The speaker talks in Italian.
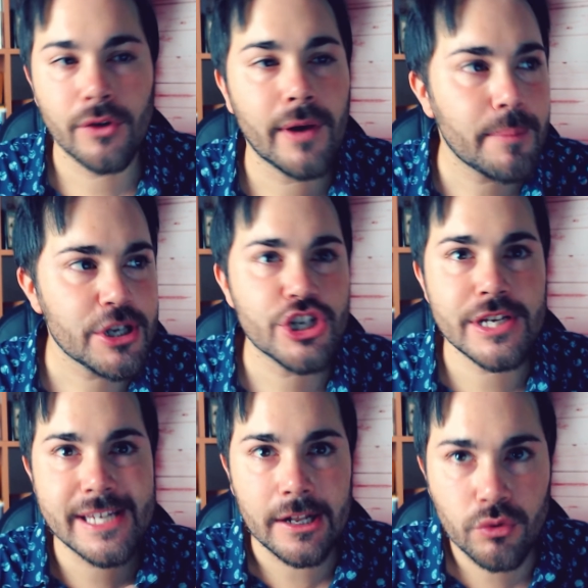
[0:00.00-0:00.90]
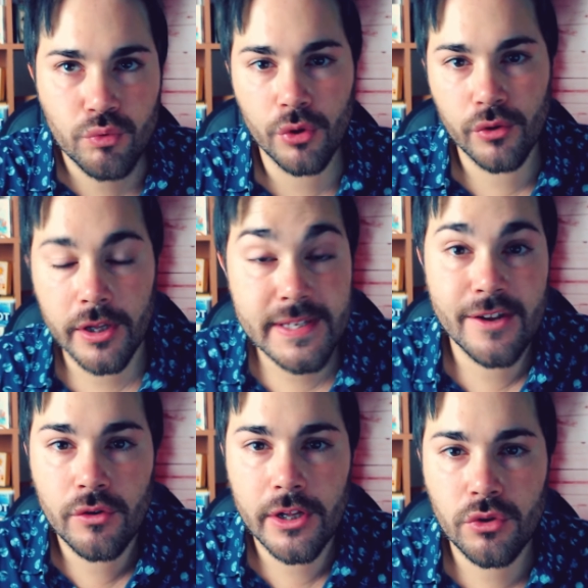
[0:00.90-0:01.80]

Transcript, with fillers: Ecco, capisci se è tuo o non è. Se non